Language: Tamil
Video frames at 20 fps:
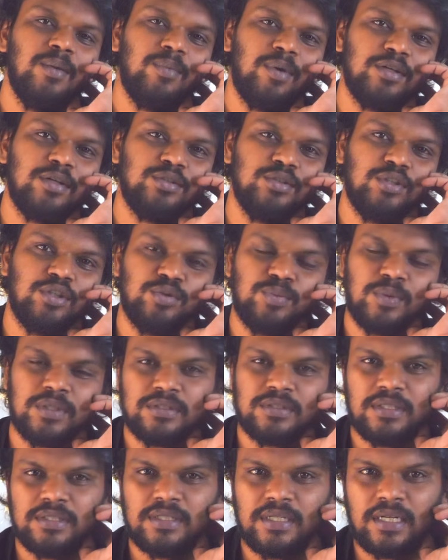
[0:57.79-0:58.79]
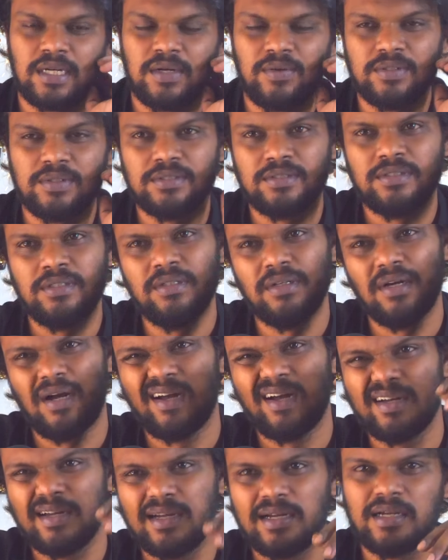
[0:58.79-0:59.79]
பாசிட்டிவ் ரெஸ்பான்ஸாக தேட்டரில் வந்துச்சு
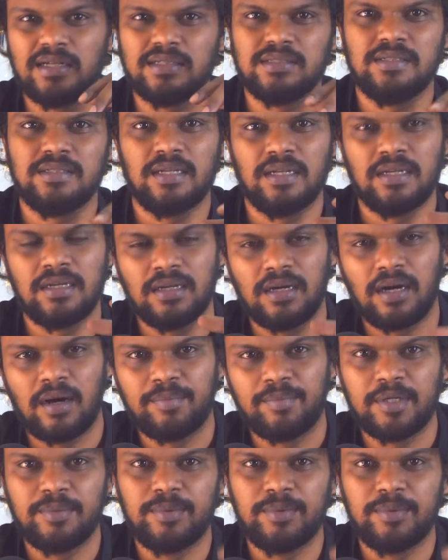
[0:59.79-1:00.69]
அங்கங்கே சில அப்படி